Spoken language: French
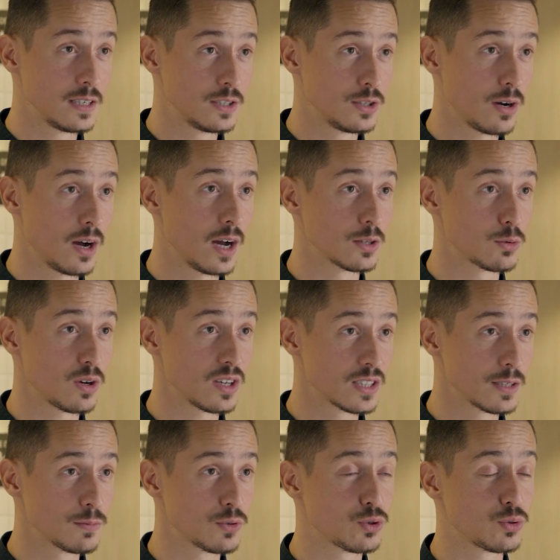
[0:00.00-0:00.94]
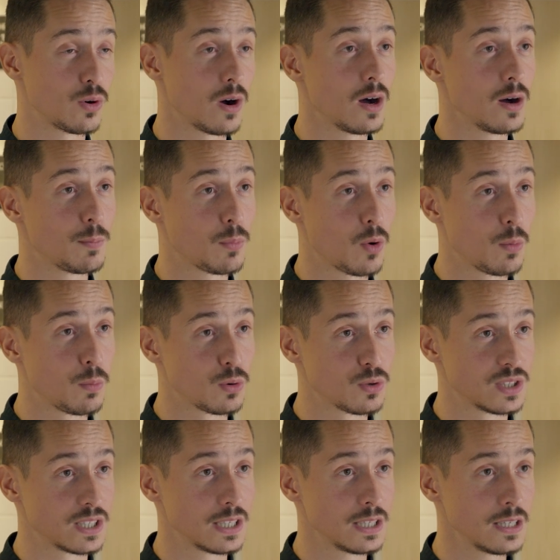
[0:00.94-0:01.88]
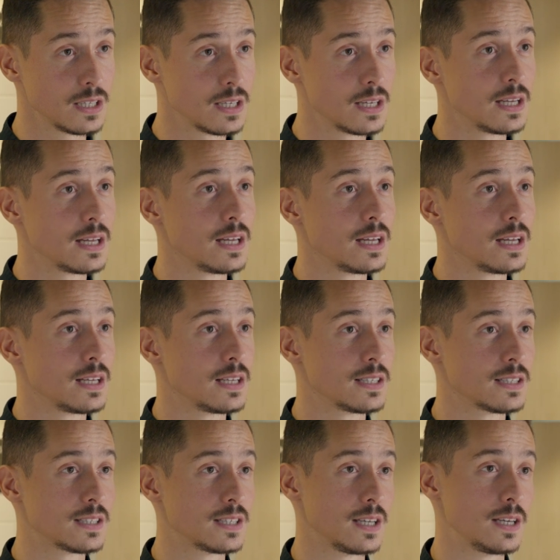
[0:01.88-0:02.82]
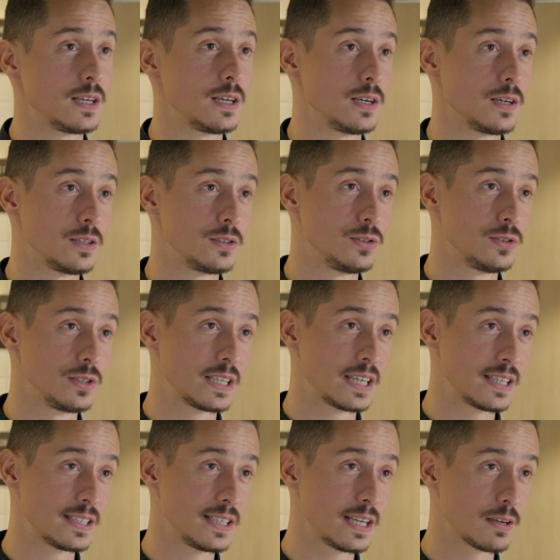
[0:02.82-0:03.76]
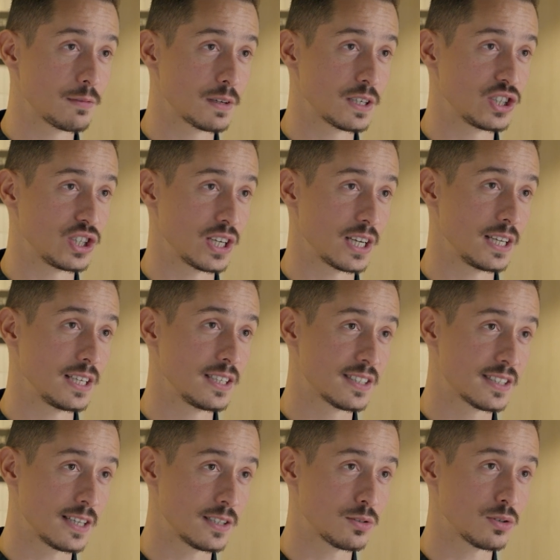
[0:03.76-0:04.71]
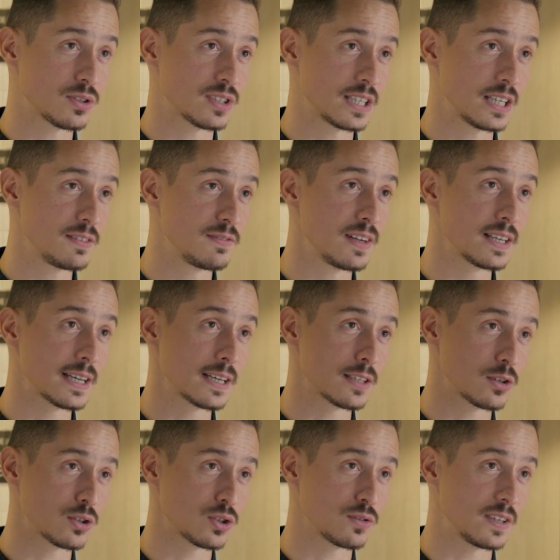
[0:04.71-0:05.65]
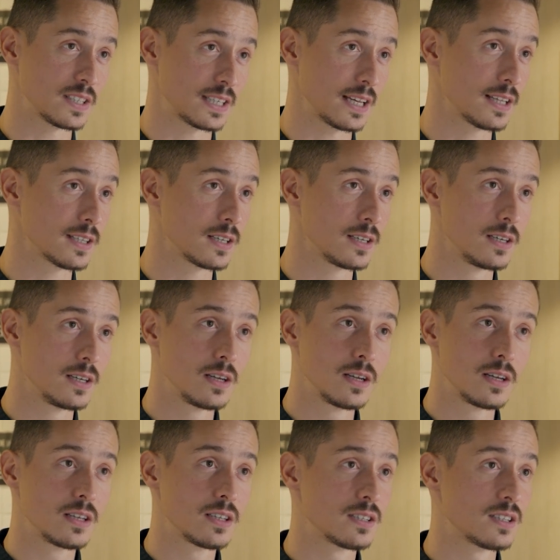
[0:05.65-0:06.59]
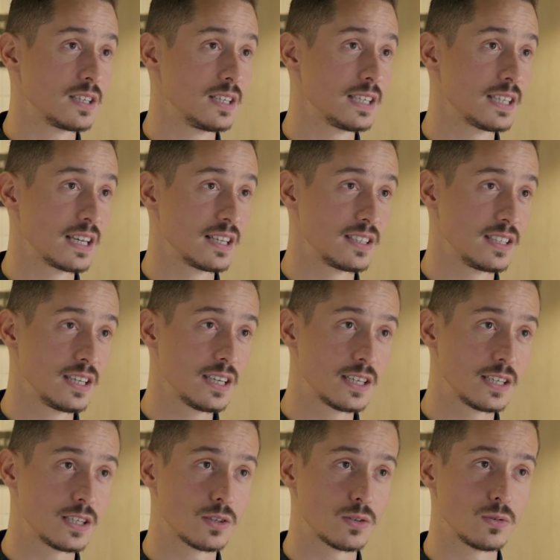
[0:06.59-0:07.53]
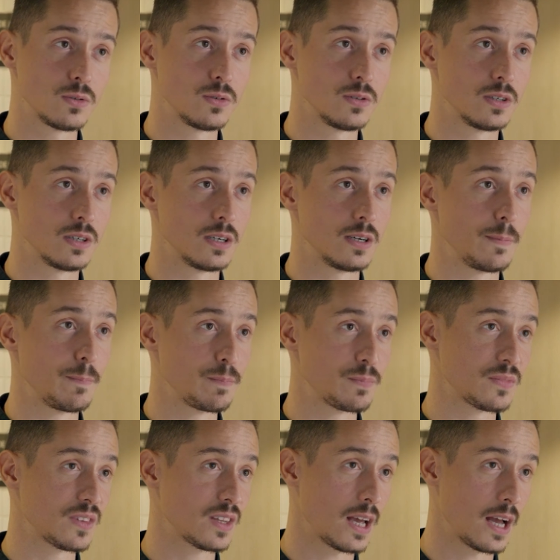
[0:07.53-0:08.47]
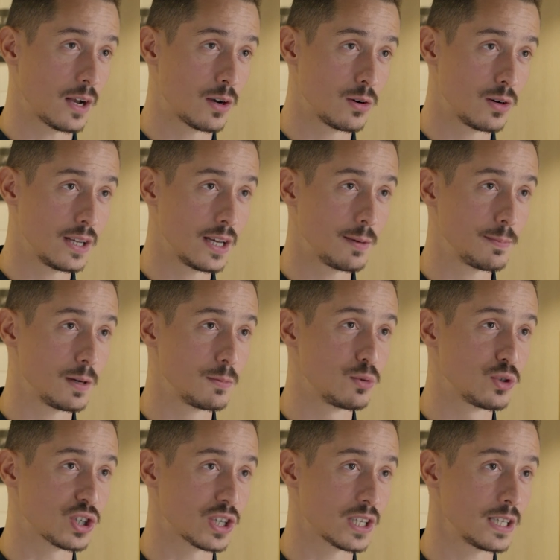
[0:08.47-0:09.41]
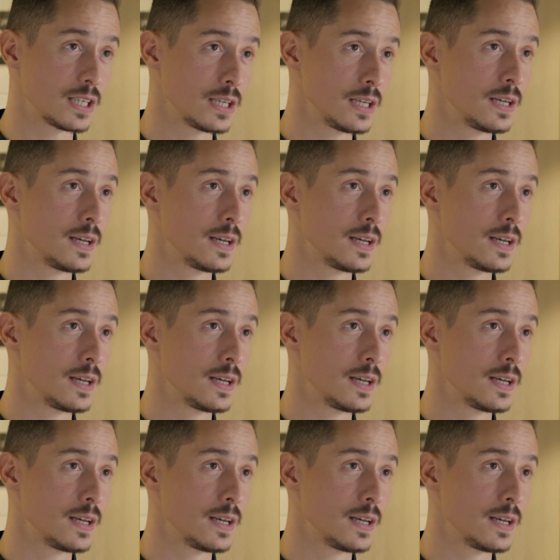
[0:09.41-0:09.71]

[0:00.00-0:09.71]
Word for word: il y aura un troisième choix proposé, c'est euh, des casiers réfrigérés 7 sur 7, 24 sur 24. C'est des casiers qui sont à euh, accolés à ma boucherie.